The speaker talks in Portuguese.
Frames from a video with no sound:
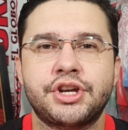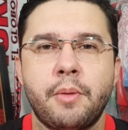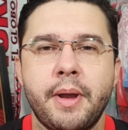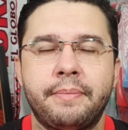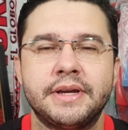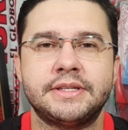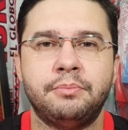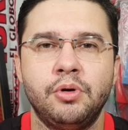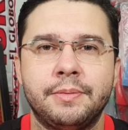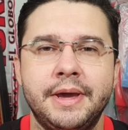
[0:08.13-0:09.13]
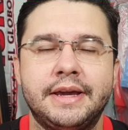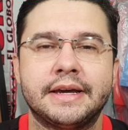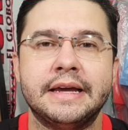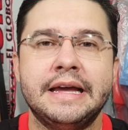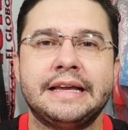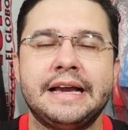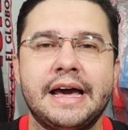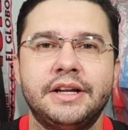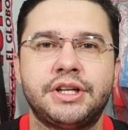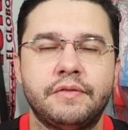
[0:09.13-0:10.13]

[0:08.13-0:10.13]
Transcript: que é uma empresa bookmaker que garante a